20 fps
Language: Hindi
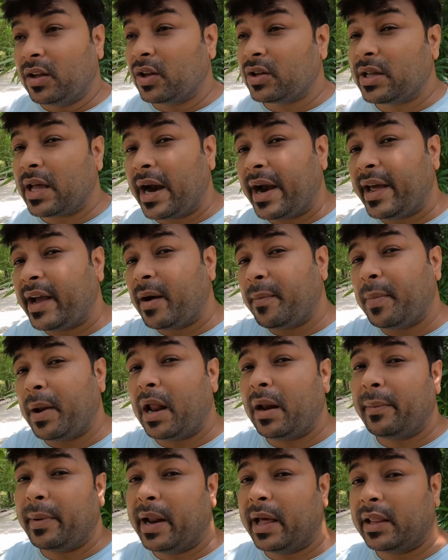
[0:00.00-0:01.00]
तो सैटरडे का
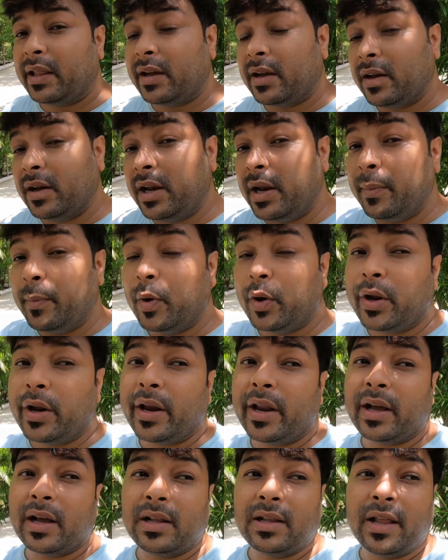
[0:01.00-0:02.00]
प्लान बनाया था कि अर्ली
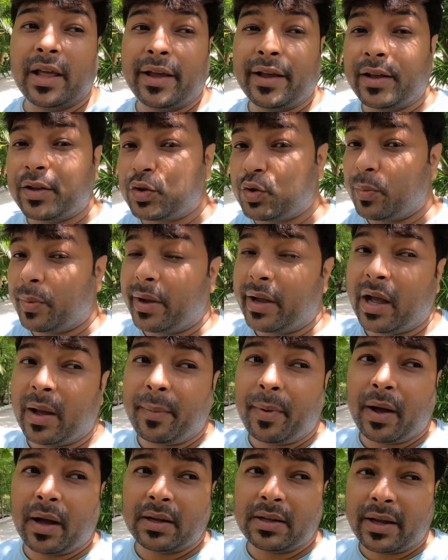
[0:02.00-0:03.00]
मॉर्निंग निकल जाएंगे सुबह
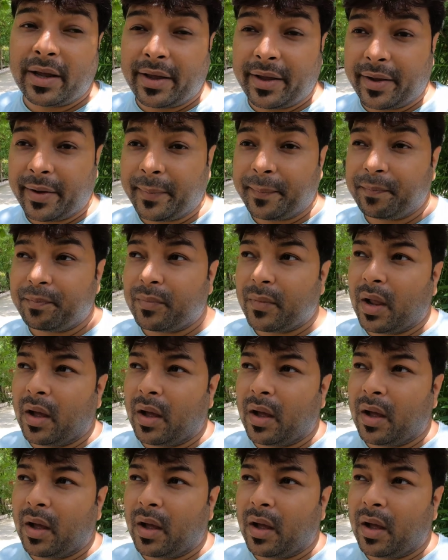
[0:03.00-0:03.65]
यहाँ पे आ जाएंगे